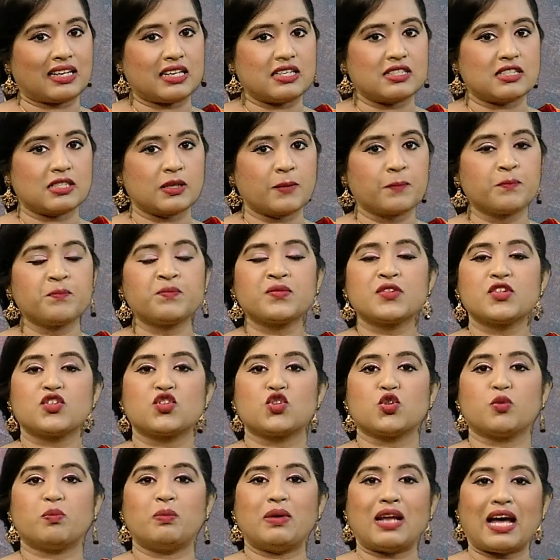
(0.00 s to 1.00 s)
ரைஸ்
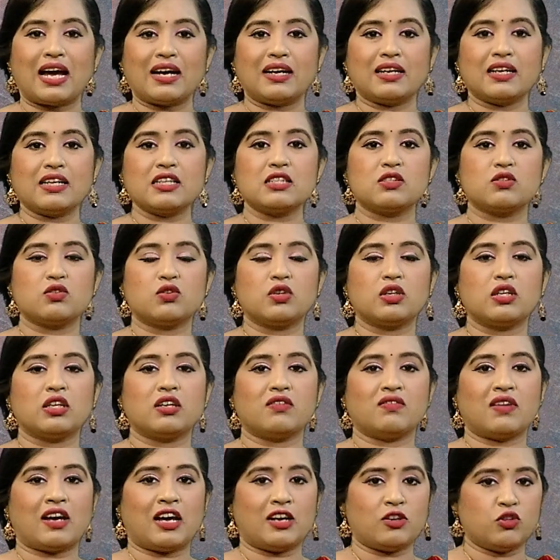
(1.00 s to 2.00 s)
ஸோ பிளாக் ரைஸ்னுடைய
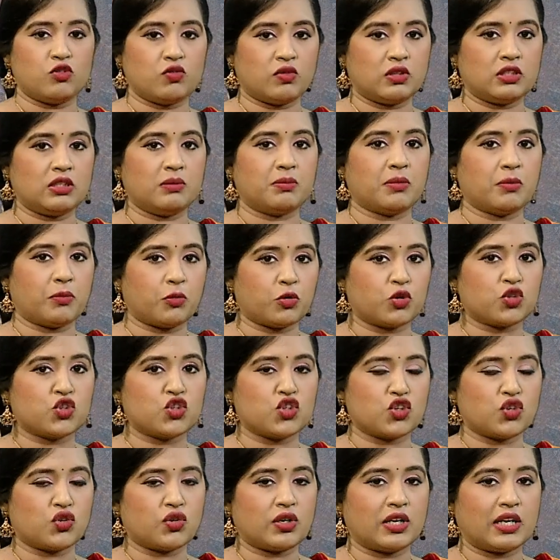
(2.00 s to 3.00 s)
வேல்யூ வந்து இப்போ
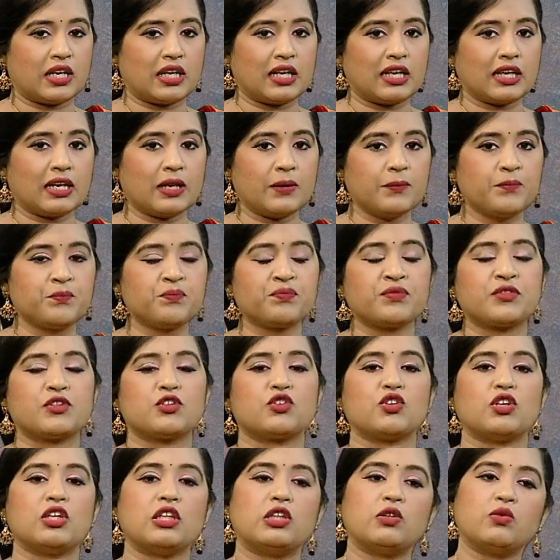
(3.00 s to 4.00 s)
புரிஞ்சிருக்கும்னு நினைக்கிறேன்
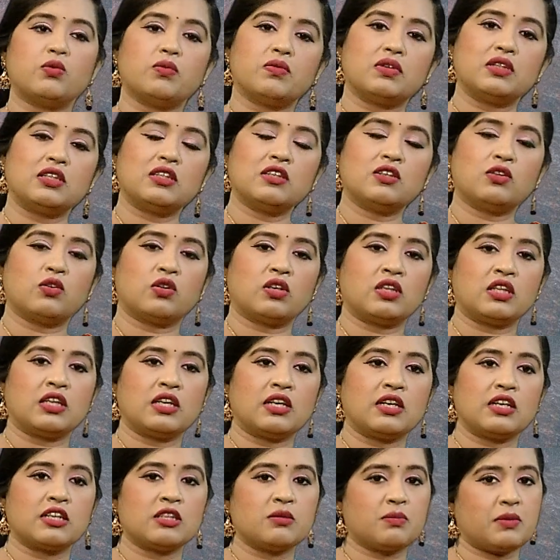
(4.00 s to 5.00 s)
ஸோ இதுவும் வந்து
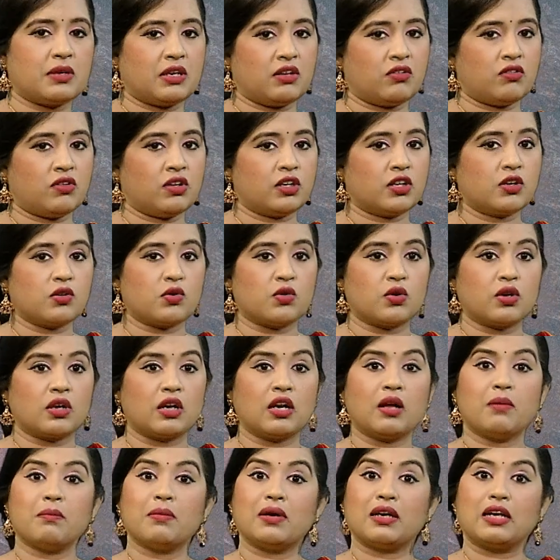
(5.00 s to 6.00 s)
குழந்தைங்களேருந்து பெரியவங்க வரைக்கும்
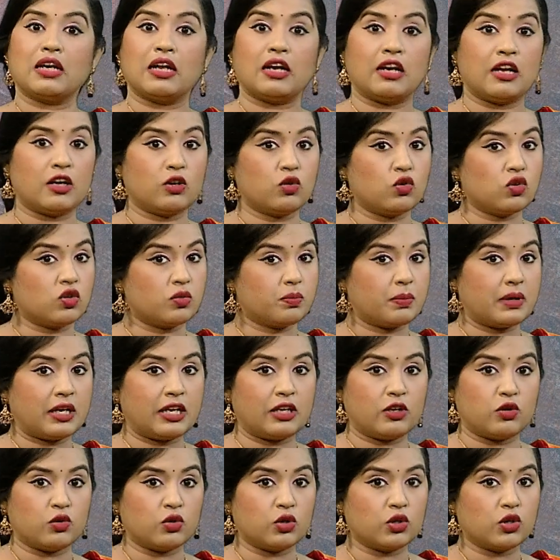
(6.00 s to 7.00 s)
கொடுக்கலாம் பட் நல்லா குக் பண்ணி
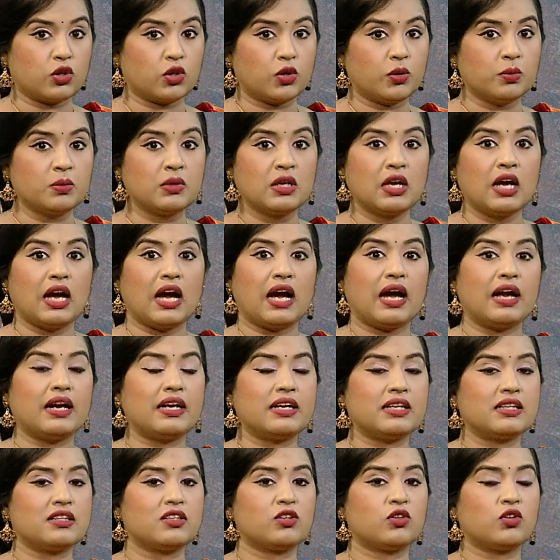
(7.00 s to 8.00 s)
கொடுக்கணும் அண்ட்
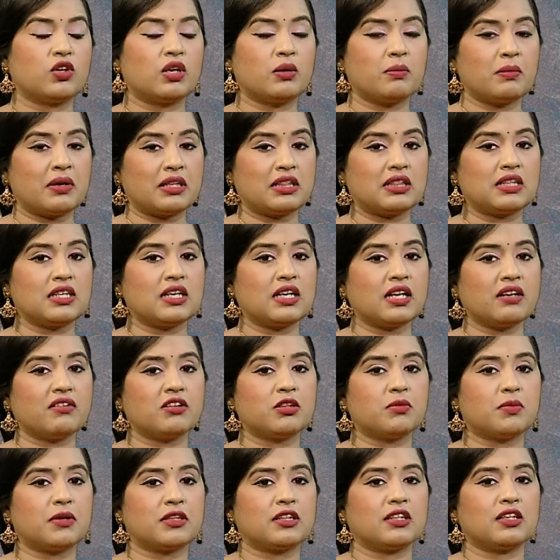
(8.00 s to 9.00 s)
இதனுடைய மெத்தடே
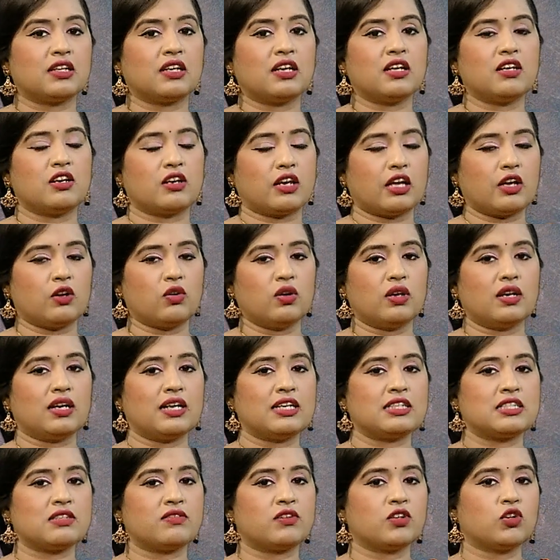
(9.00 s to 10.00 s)
வந்து பார்த்திங்கன்னா ரெகுலர்
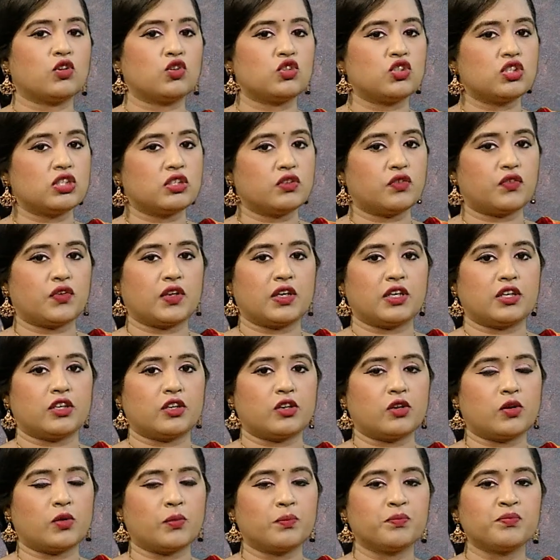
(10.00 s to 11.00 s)
ரைஸை விட கொஞ்சம் டிஃப்ரெண்ட்
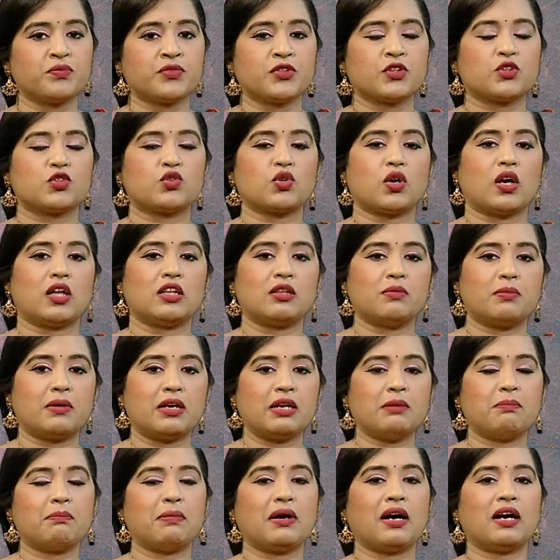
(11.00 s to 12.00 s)
இருக்கும் ஸோ
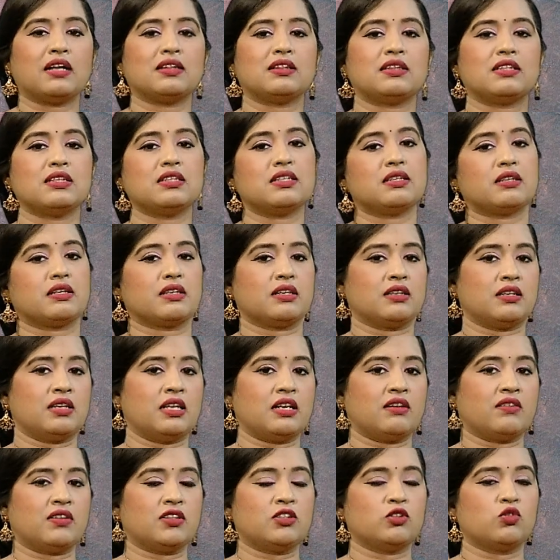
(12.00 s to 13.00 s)
அதுபடி பார்த்து
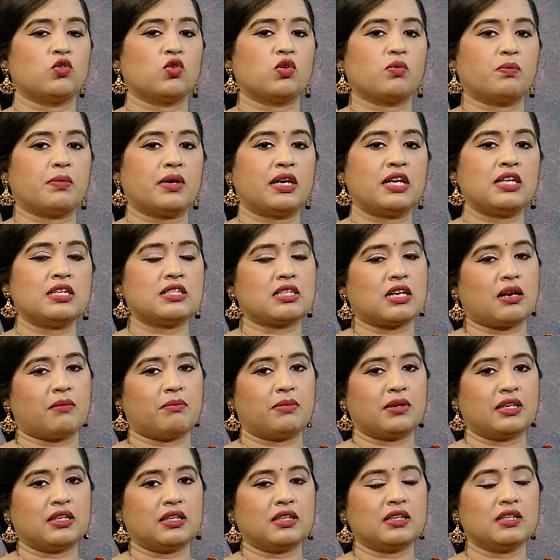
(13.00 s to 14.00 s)
நீங்கள் வந்து குக் பண்ணி
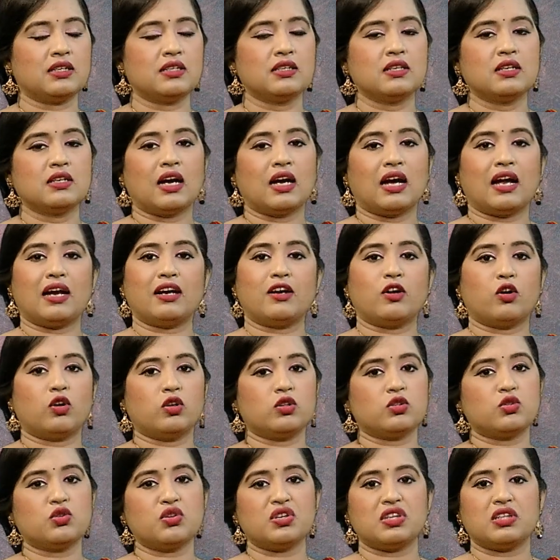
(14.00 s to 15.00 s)
சாப்பிடுங்க அண்ட்
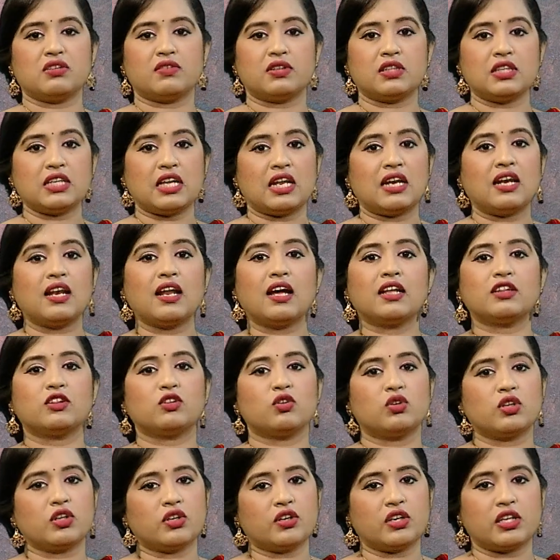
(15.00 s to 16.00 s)
ஆல்சோ இது வந்து
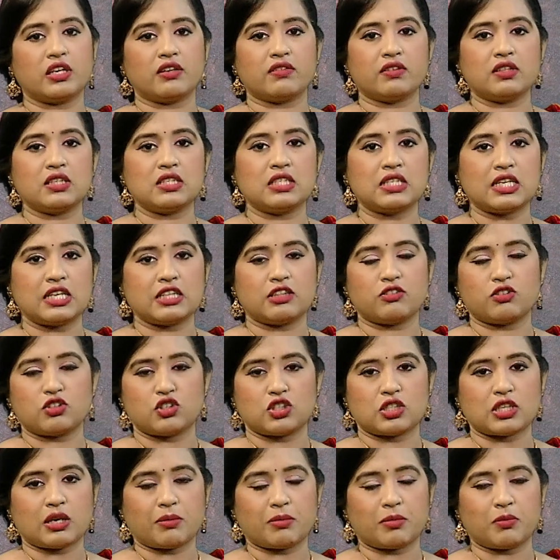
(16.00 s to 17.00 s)
எல்லாத்தோடையும் நீங்கள் வந்து சேர்த்து
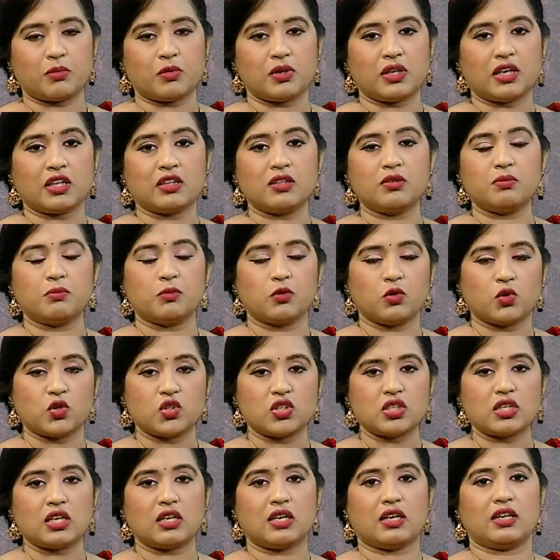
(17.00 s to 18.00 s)
வச்சு சாப்பிட முடியாது ஒரு
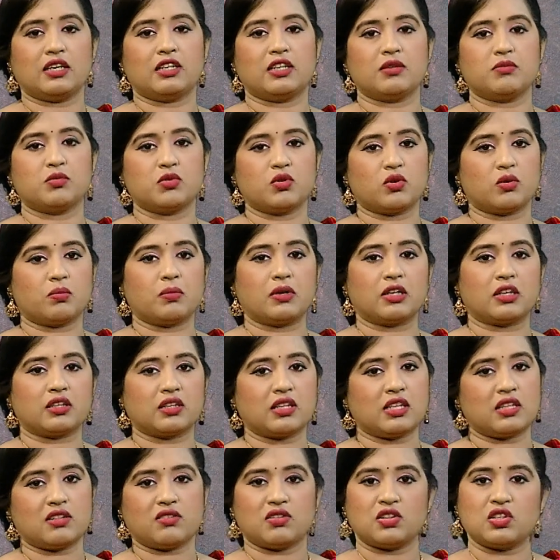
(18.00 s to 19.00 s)
சில ஐட்டம்ஸோட மட்டும்
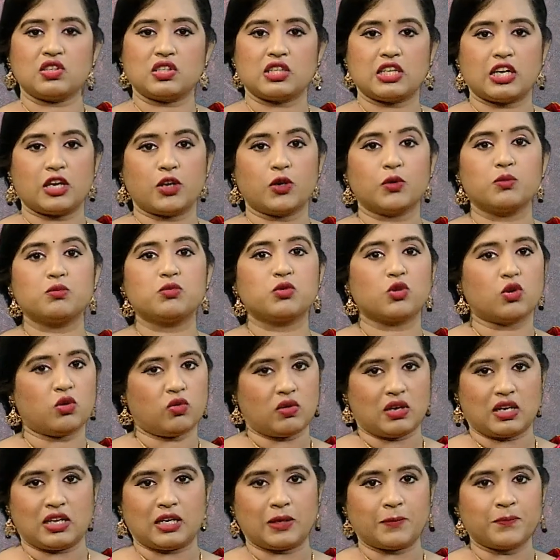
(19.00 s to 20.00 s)
தான் இது வந்து சேரும்னு
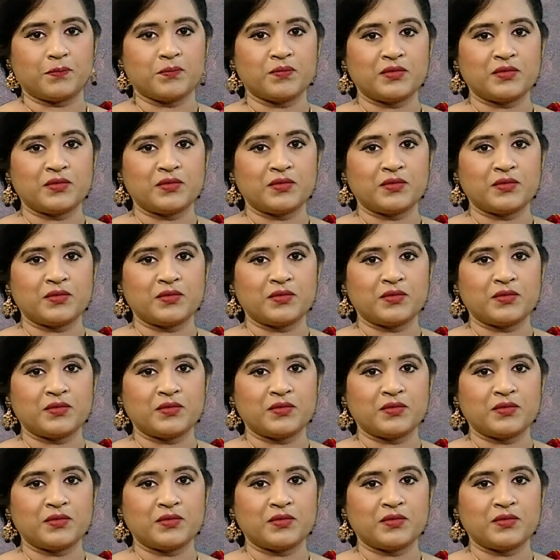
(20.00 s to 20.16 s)
சொல்லுவாங்க